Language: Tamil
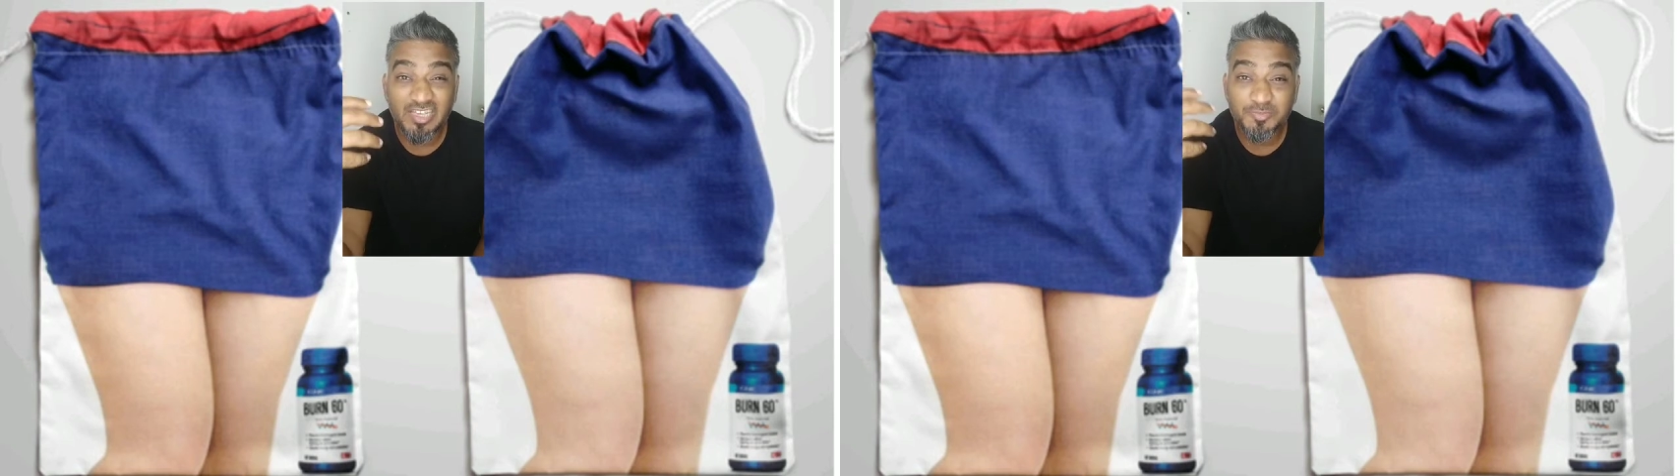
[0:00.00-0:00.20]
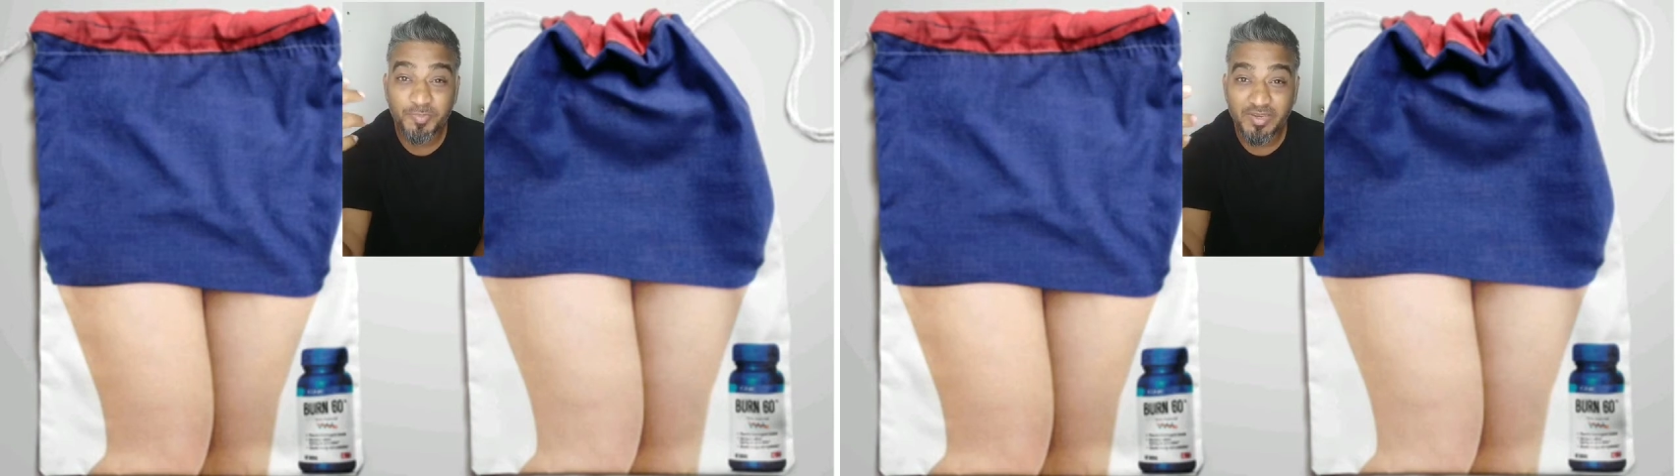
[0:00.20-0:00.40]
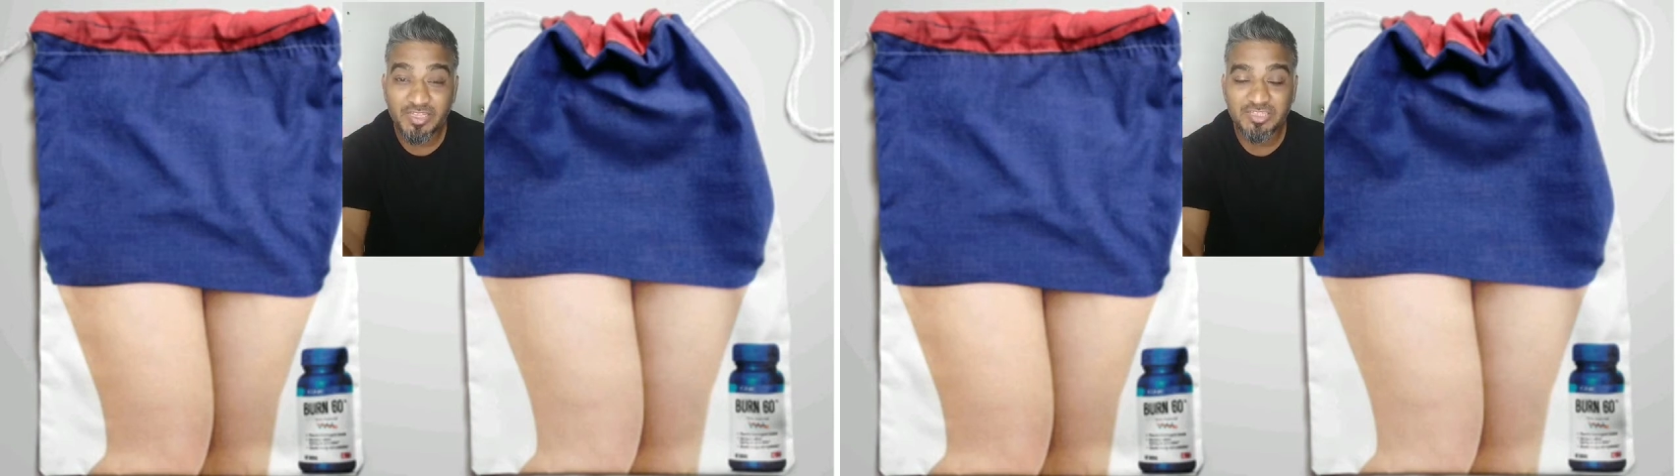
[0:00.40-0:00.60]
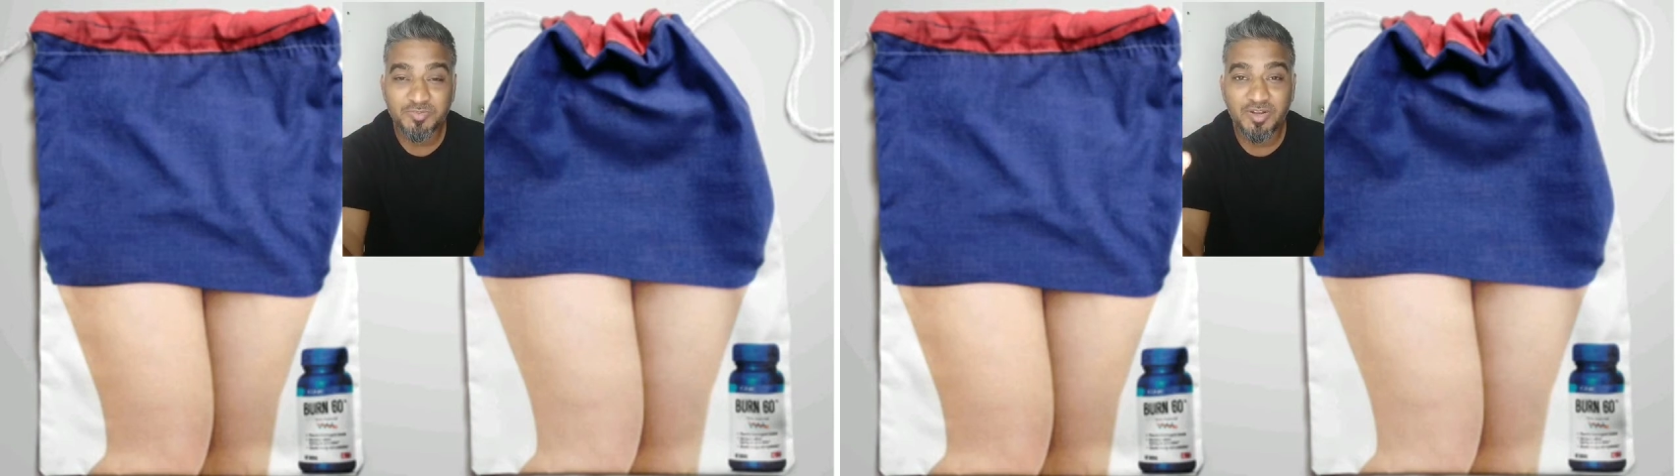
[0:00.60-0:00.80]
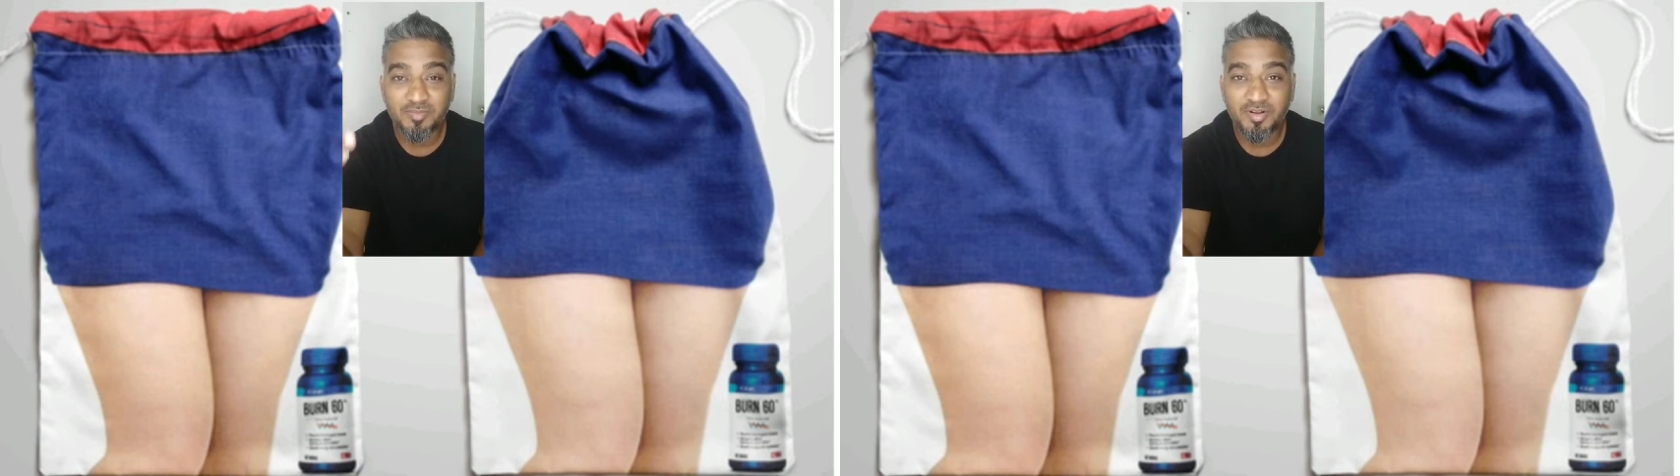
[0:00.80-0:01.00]
எக்ஸ்பீரியன்ஸ்
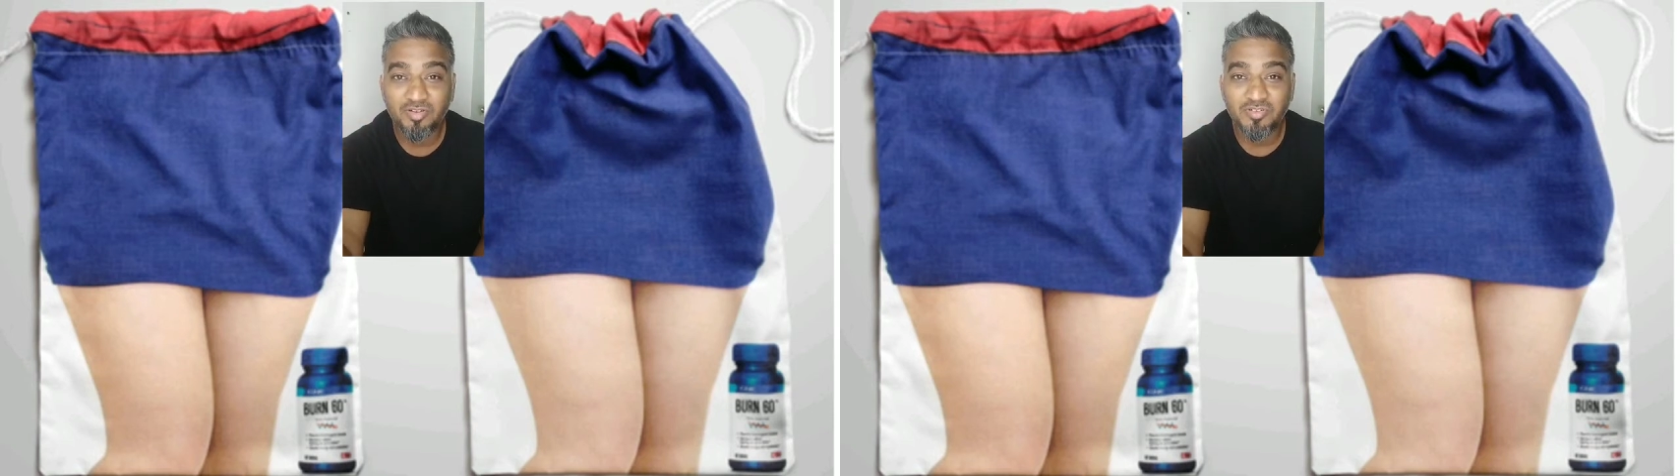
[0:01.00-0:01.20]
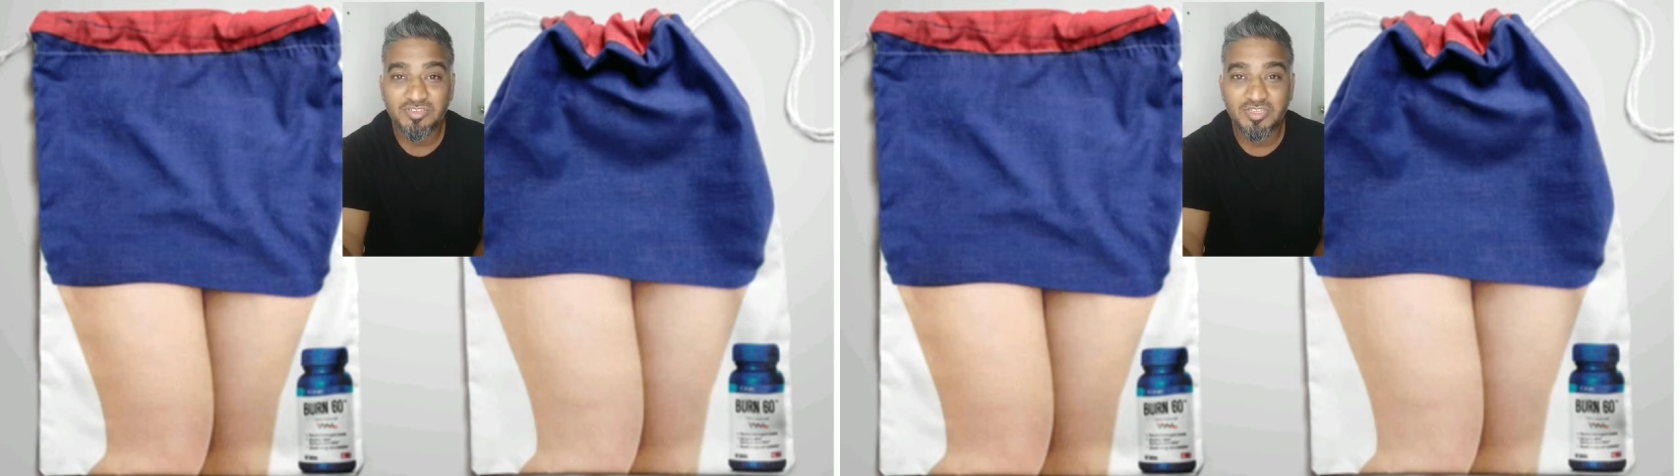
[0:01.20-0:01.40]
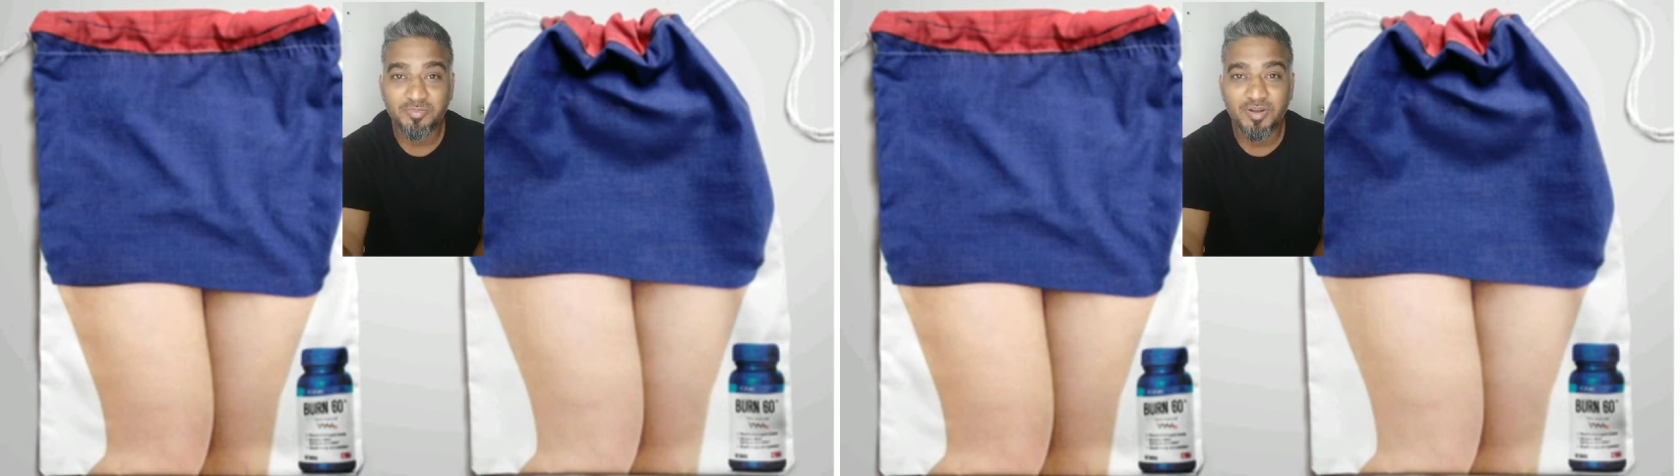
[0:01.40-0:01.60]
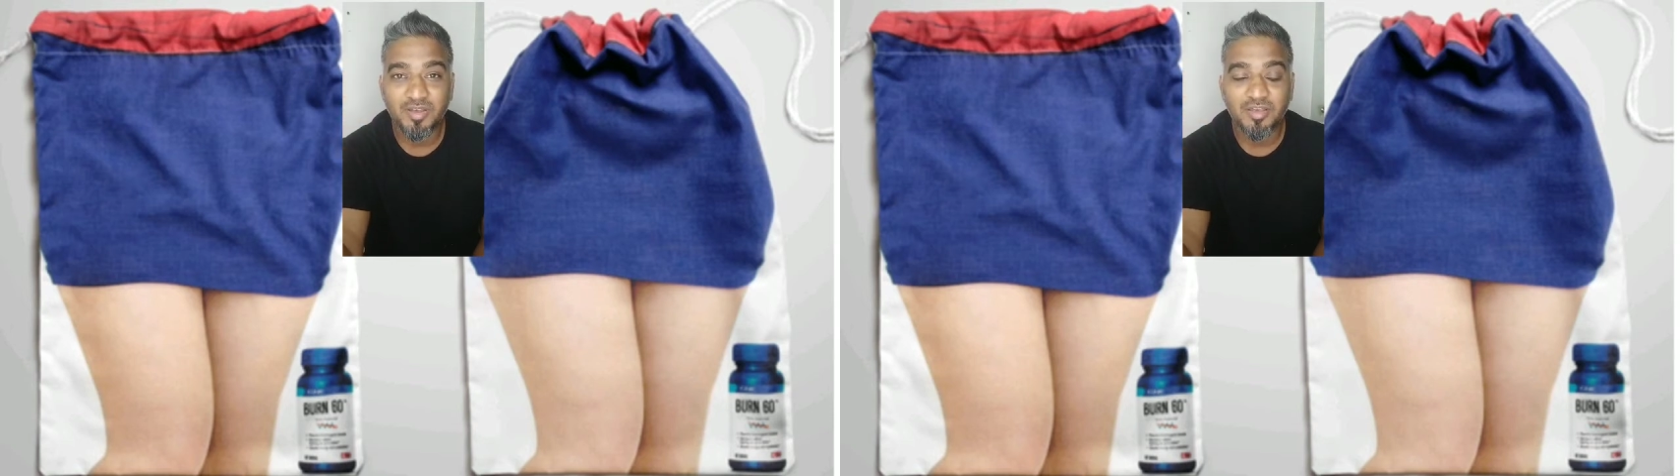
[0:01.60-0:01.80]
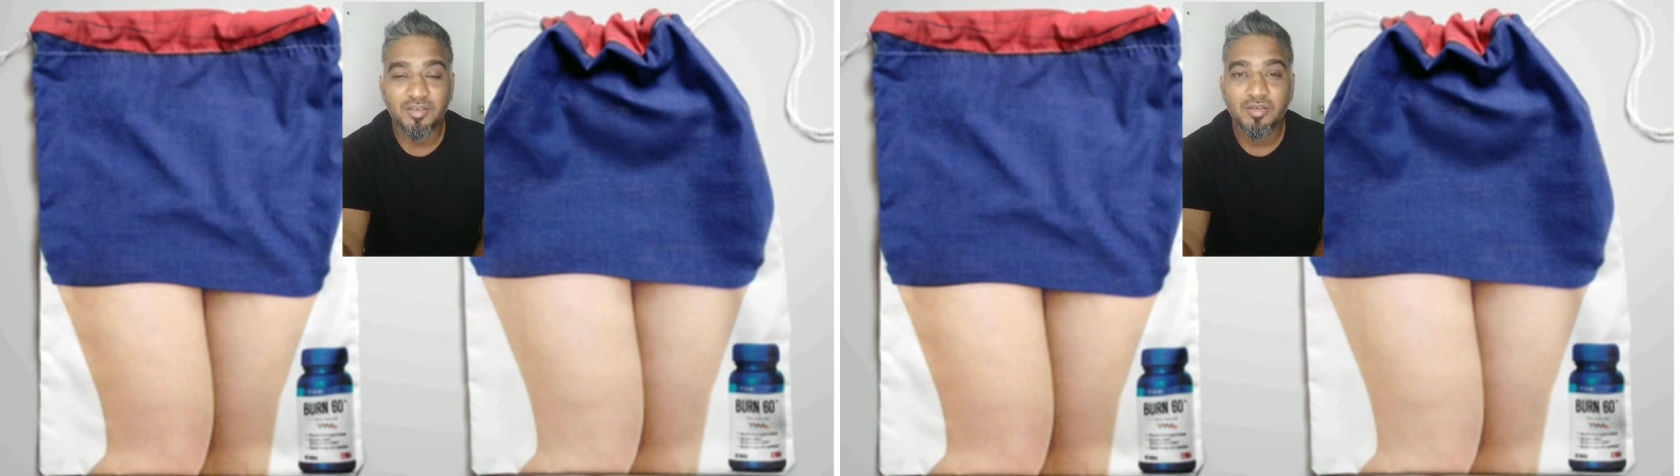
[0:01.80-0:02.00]
பண்ணுற மாதிரி ஒரு விஷயத்த பண்ணாங்க